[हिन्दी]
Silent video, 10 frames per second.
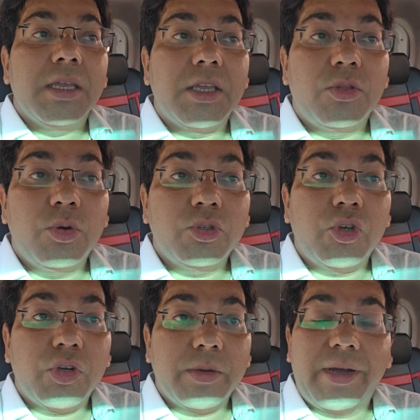कि
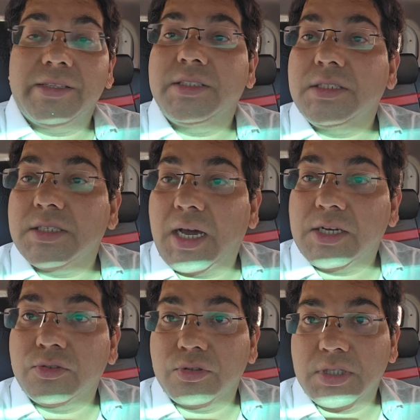200 के बाद से
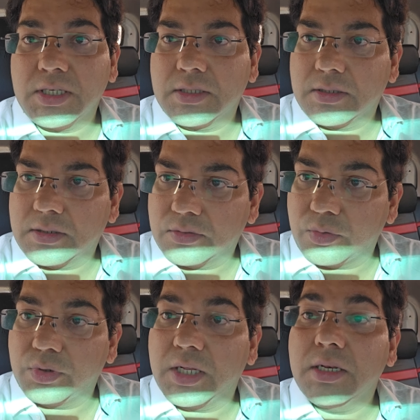400 तक
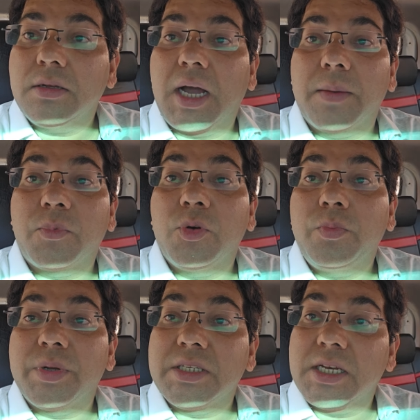टोटल आपको
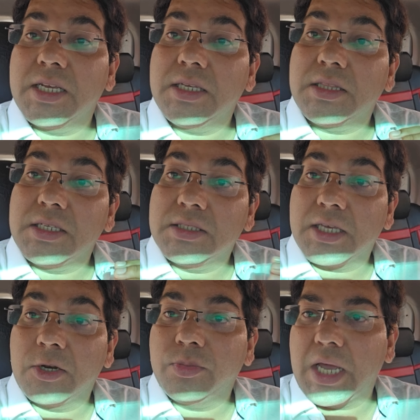पिछले तीस
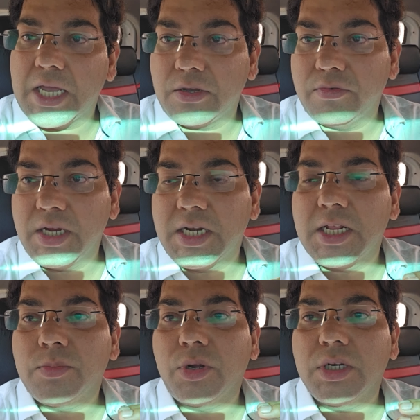सालों में आए हुए
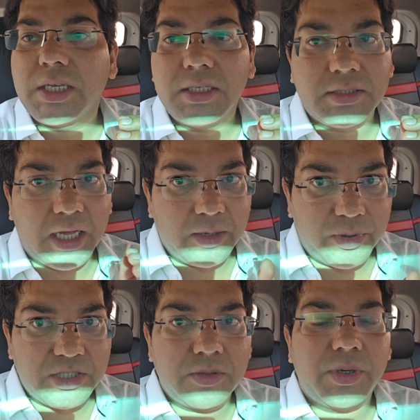इंडियन पॉलिटी के सारे
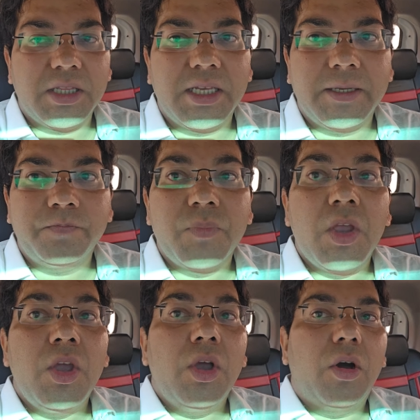प्रश्न पढ़ने हैं
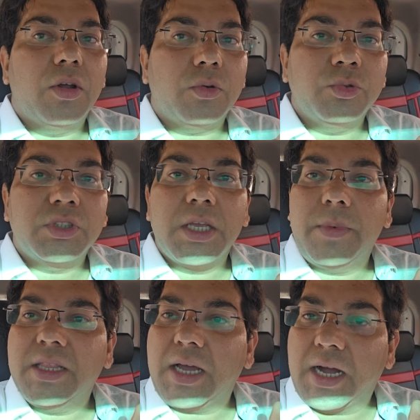और उसके
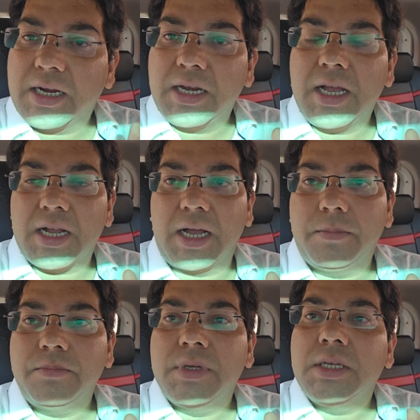बाद अगला
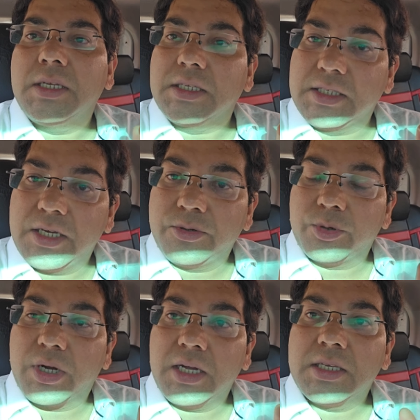काम ये
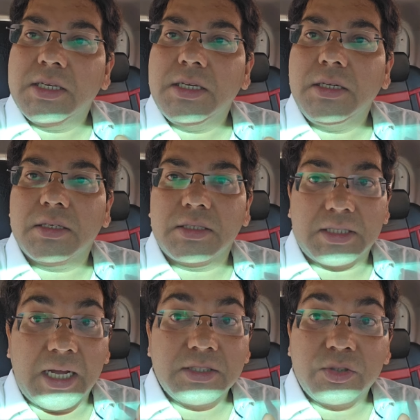होगा कि
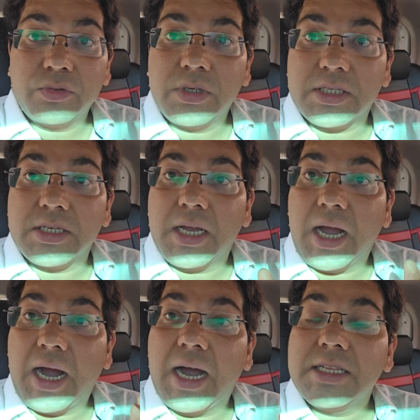ध्यान से सुन लीजिए
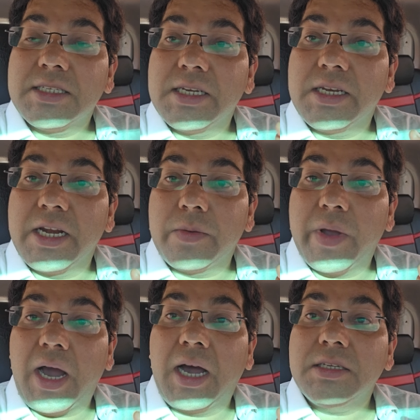आज की डेट
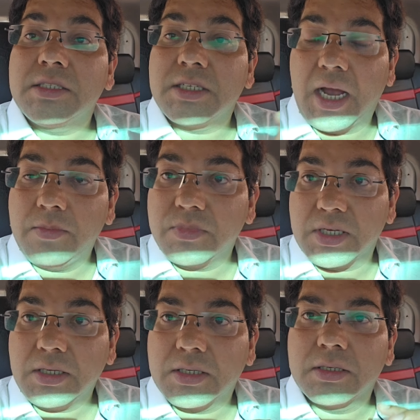में आज शाम
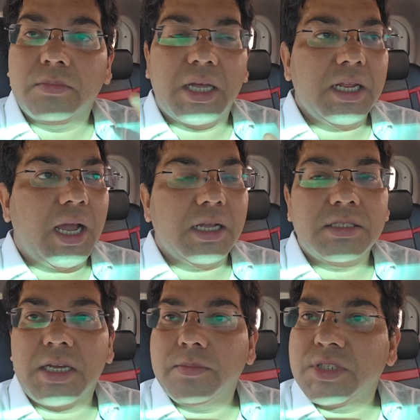तक माने आज
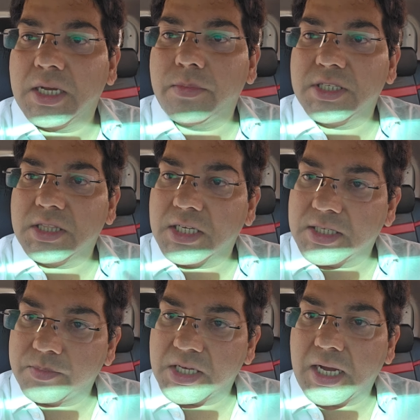शाम छः बजे तक
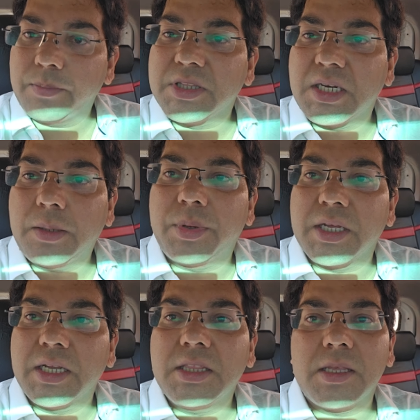जब तक आप इतना
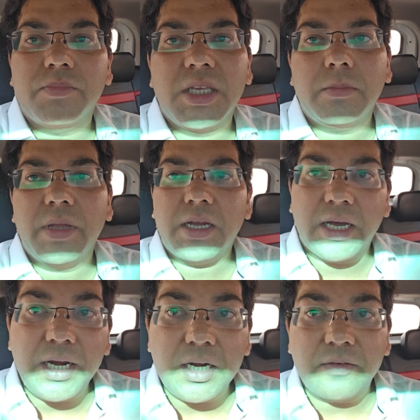पढ़ेंगे तब तक मैं
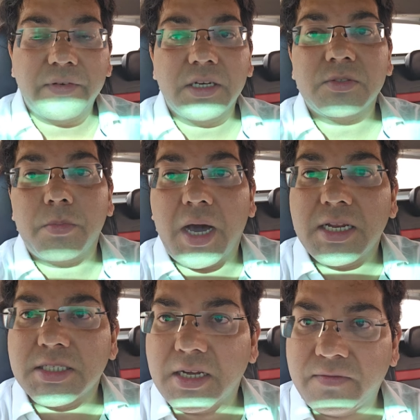करंट अफेयर्स
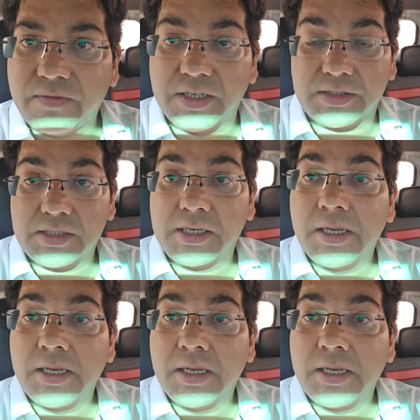मार्च का फर्स्ट